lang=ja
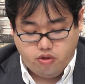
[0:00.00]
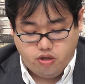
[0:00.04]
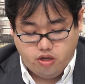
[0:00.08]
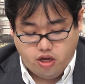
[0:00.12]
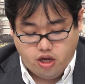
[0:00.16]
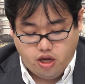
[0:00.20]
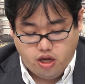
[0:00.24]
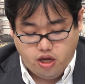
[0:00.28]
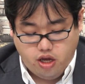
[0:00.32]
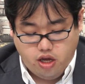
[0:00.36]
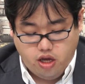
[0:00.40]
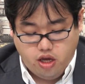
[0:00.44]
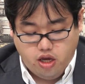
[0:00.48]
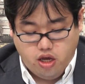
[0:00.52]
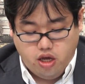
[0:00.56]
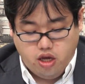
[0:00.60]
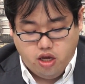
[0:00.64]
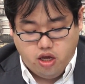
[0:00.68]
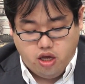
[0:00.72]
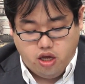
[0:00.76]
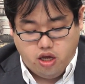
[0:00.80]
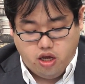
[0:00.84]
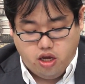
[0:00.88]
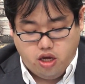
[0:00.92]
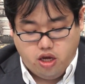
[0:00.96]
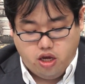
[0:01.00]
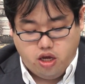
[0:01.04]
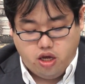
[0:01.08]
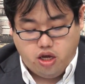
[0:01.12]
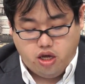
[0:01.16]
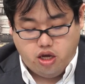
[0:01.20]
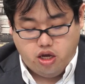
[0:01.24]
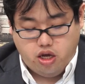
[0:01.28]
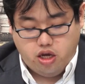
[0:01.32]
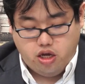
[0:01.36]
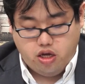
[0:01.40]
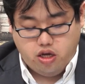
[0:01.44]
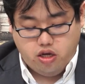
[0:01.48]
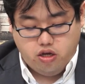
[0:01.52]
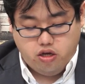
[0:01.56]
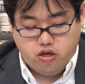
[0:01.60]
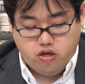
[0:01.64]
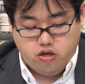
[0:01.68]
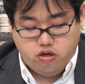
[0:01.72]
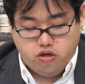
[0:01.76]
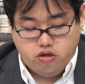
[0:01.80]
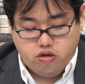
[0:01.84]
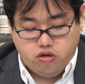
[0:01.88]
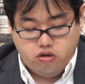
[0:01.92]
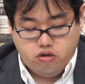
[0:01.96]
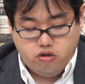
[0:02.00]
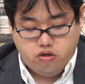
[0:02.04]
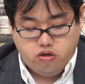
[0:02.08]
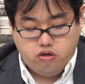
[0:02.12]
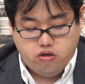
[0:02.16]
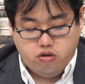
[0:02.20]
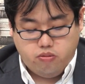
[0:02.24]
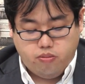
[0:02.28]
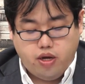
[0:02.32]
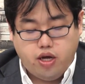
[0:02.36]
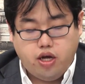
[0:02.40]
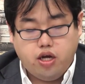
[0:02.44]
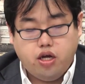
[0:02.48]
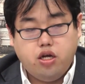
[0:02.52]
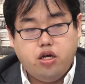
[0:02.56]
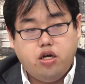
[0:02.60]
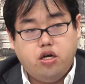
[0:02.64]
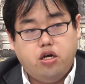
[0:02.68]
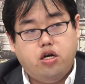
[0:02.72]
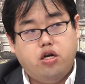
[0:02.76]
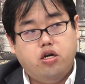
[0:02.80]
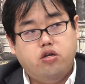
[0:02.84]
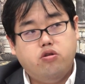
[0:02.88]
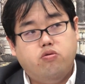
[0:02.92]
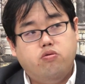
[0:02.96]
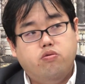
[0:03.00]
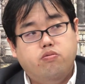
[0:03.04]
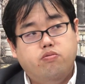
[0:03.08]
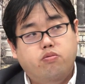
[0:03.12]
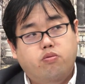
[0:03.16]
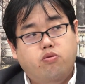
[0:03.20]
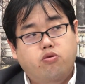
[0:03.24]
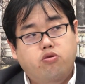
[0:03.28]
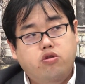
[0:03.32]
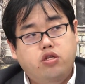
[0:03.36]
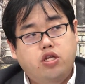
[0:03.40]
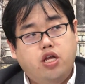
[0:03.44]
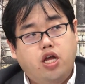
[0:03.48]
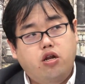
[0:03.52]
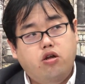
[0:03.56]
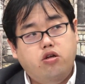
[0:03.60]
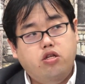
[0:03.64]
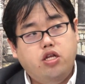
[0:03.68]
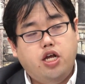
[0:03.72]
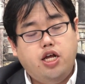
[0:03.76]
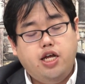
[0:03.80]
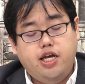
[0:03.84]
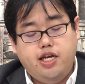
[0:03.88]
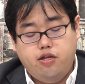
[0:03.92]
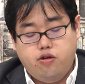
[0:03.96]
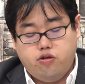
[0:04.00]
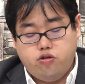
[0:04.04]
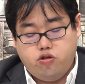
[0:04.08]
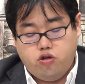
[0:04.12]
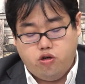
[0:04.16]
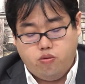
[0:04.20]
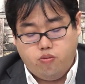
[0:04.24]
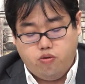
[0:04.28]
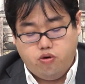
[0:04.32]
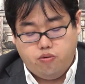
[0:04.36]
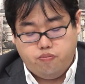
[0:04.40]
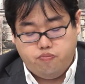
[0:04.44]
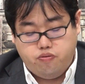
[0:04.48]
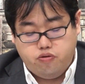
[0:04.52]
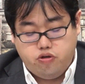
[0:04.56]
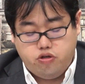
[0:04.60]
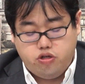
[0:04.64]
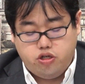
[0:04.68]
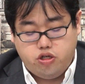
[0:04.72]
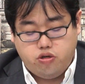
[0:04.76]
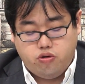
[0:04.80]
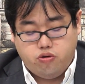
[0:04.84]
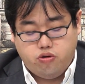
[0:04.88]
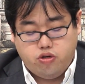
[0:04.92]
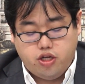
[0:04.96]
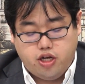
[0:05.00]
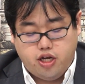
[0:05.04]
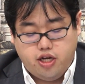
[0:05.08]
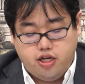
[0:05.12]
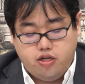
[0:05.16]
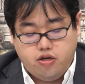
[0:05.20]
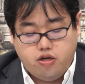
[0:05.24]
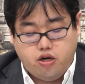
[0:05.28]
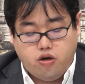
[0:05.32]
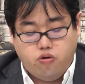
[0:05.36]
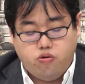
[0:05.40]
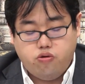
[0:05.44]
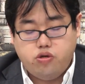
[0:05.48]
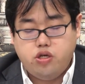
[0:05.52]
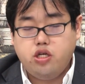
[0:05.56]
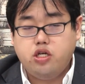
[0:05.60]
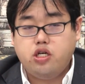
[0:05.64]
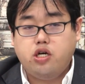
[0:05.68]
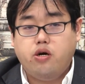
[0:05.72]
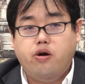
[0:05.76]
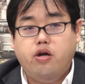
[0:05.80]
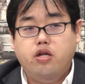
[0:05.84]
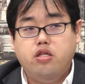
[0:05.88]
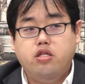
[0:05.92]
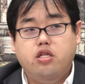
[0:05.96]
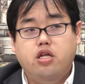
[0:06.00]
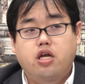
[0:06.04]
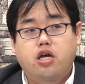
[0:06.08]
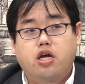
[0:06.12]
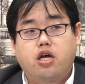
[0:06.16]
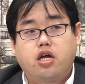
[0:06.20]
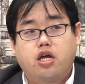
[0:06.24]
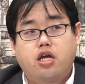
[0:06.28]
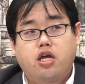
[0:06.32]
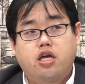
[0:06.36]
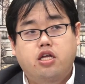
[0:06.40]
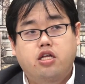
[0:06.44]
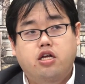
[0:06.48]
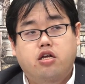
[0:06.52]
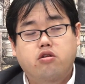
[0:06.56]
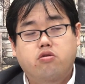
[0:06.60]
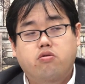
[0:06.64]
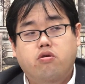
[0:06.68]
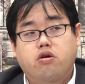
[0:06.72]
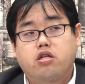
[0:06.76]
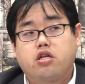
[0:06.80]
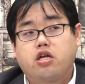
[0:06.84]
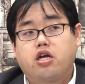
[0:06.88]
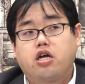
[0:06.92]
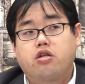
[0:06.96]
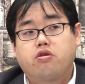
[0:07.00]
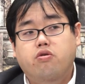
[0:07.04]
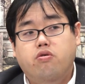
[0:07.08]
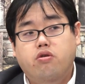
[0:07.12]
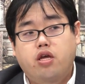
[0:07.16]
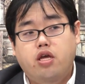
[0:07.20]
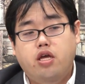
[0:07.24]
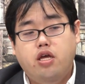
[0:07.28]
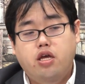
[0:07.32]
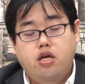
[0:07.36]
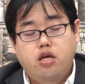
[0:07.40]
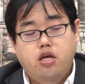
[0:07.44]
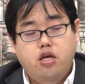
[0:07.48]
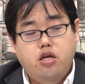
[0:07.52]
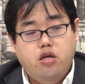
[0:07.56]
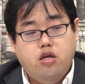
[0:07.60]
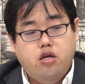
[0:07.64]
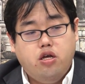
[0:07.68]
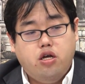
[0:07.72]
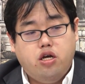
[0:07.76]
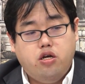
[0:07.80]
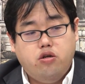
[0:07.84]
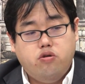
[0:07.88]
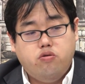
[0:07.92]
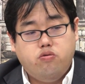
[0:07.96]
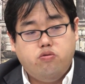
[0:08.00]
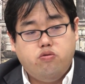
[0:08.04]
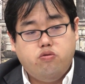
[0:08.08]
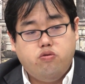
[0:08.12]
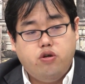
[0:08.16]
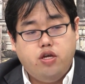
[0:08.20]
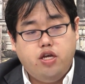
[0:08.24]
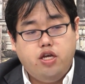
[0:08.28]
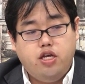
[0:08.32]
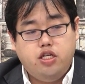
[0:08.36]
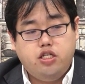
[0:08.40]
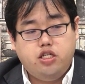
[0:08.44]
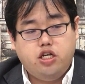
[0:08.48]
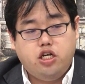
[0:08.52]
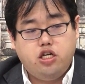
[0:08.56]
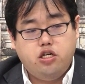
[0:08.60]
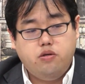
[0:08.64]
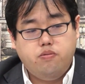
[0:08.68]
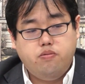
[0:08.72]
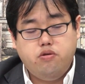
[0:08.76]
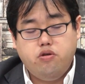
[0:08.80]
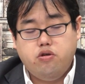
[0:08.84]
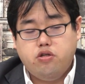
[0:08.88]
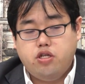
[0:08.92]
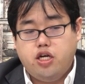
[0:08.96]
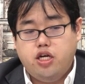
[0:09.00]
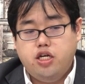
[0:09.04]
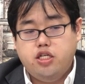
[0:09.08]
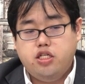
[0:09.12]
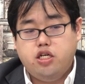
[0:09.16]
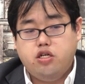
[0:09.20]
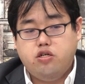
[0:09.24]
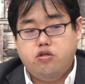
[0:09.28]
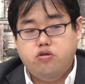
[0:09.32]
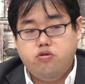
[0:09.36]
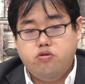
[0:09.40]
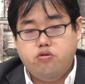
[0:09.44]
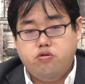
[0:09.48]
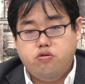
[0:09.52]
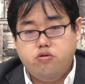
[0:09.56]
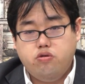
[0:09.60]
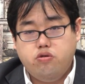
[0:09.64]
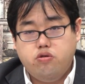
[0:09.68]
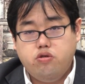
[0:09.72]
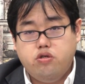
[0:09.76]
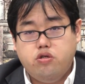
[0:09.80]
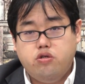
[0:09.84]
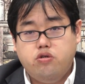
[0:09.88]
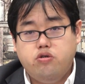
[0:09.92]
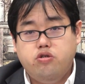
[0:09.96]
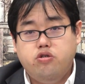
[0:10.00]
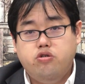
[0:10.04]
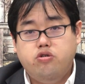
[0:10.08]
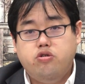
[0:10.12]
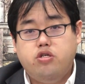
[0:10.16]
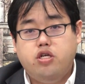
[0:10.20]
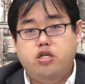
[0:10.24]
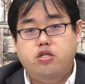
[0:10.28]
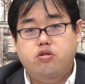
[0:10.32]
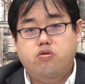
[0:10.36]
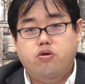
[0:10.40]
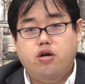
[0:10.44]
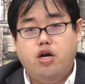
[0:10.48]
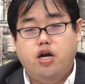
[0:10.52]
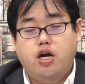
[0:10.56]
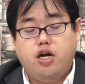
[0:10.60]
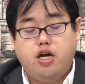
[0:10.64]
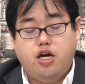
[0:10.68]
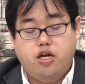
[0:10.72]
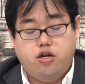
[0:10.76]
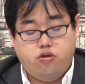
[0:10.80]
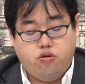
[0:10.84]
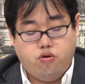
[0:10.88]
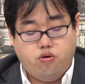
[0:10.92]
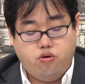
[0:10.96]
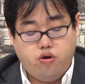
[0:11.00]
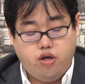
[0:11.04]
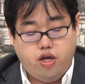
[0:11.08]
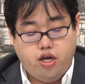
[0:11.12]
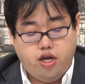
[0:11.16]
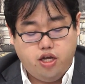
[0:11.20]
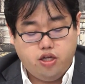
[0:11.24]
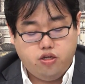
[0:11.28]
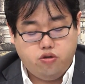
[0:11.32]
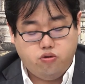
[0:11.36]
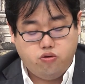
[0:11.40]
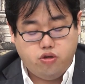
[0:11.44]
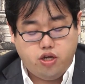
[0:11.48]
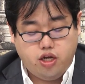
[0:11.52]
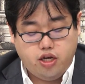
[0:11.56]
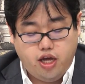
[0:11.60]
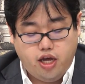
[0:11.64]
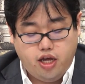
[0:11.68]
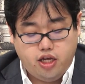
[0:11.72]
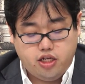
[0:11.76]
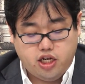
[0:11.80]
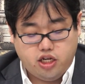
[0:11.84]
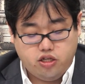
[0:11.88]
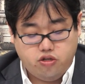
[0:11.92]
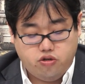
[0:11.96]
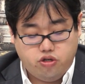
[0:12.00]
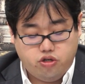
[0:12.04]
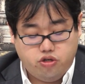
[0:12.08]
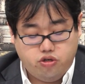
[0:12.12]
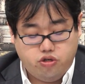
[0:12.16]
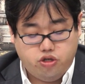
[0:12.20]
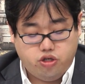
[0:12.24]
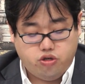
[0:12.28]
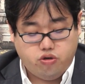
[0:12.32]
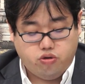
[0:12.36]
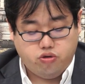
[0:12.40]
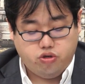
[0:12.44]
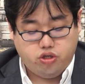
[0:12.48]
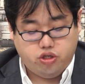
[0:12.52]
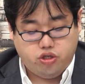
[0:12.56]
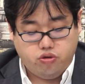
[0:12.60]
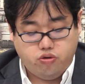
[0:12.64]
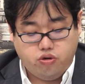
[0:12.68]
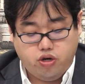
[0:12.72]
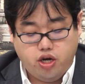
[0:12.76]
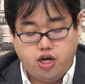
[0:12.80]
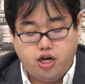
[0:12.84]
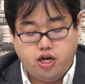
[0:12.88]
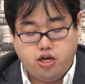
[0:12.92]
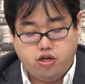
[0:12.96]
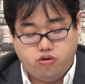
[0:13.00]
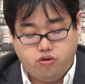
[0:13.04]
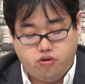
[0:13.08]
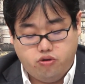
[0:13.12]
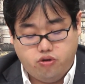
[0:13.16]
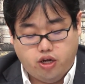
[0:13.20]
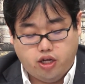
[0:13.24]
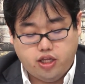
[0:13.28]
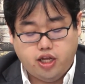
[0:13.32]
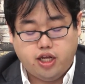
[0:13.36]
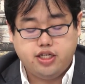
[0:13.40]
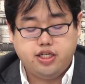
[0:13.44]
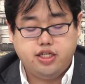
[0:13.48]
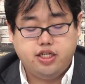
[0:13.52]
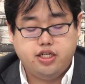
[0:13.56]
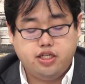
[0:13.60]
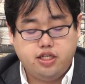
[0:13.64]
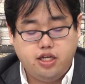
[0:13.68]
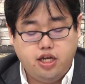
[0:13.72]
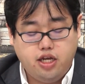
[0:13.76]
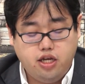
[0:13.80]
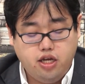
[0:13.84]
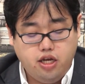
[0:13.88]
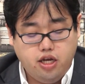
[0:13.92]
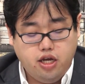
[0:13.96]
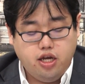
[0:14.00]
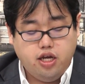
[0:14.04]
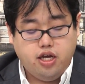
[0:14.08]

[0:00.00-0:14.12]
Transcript: で、えー、まあ、あの問題の難易度そのもの、文章の難易度が大きく変わった、えー、などはないので、あの英作部の対策を優先度が上がると、えー、そこだけちゃんと注意しておく必要があるという形ですね。